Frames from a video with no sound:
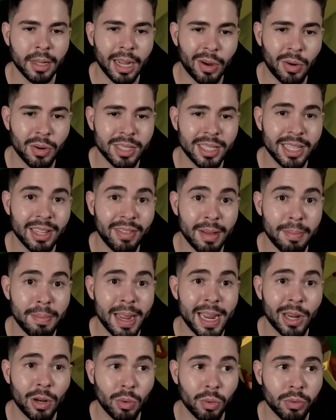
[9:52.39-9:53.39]
A coisa ainda vai
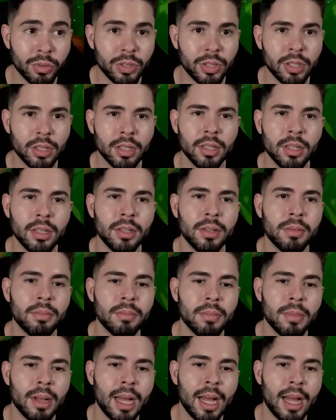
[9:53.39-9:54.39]
bem longe.
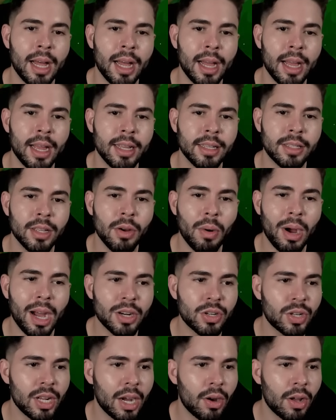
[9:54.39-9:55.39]
Mas eu
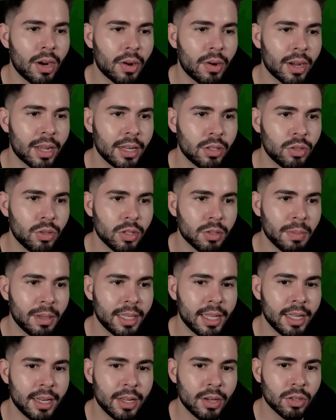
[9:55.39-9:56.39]
acho que agora com aqueles dois
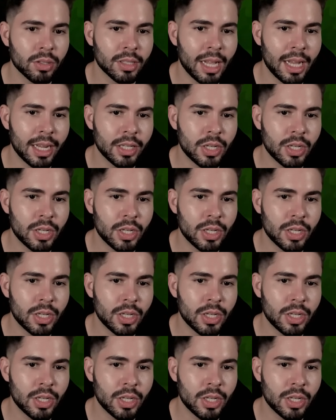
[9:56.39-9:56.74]
madeireiros lá,